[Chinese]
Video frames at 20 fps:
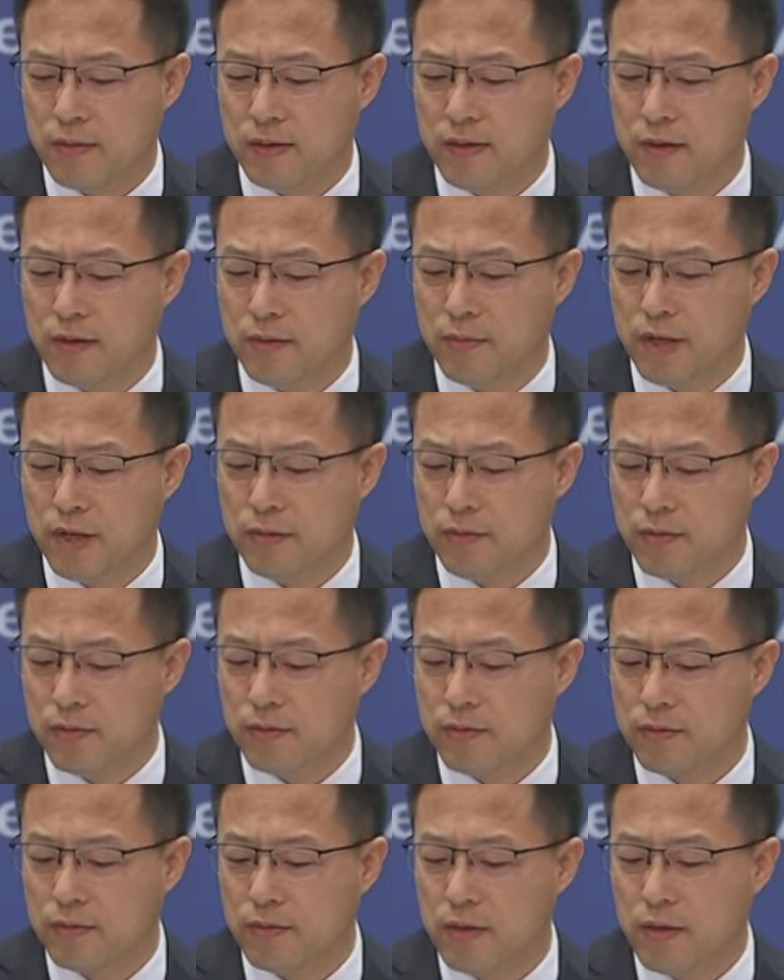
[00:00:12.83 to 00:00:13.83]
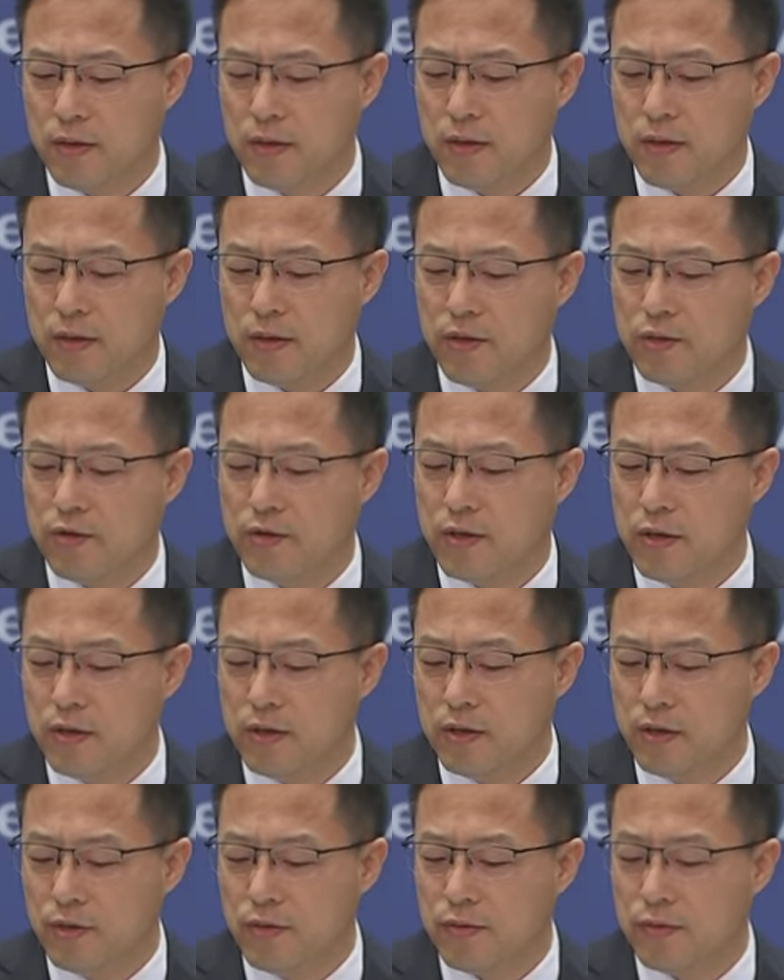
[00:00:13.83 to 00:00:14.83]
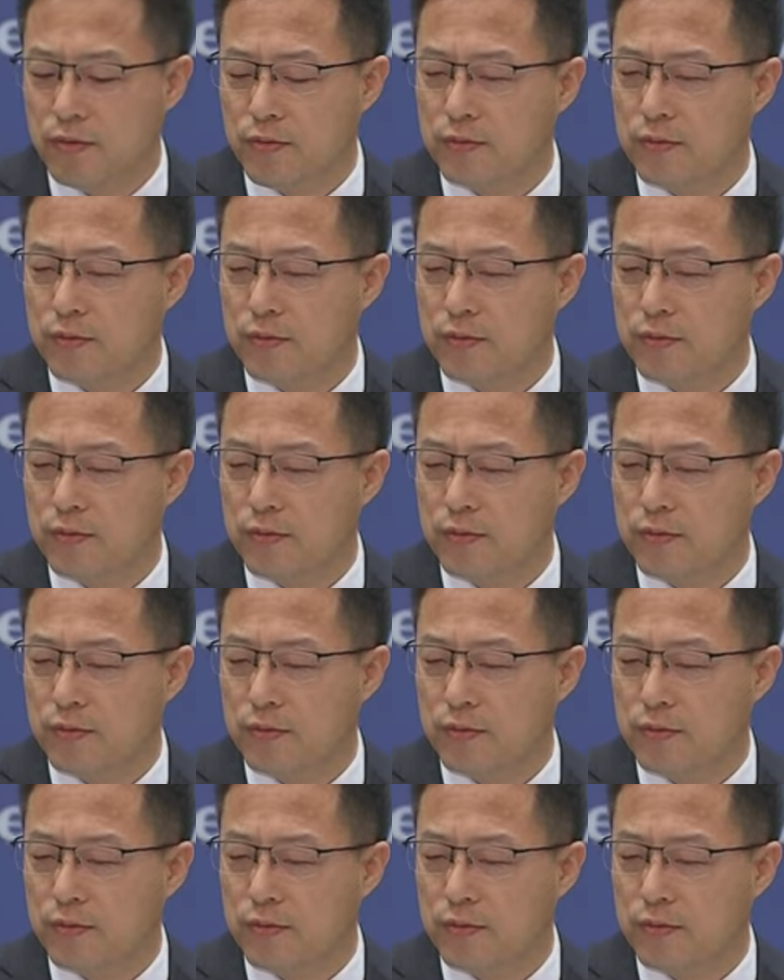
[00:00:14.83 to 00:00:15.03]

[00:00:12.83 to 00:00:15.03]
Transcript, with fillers: 和民众都深受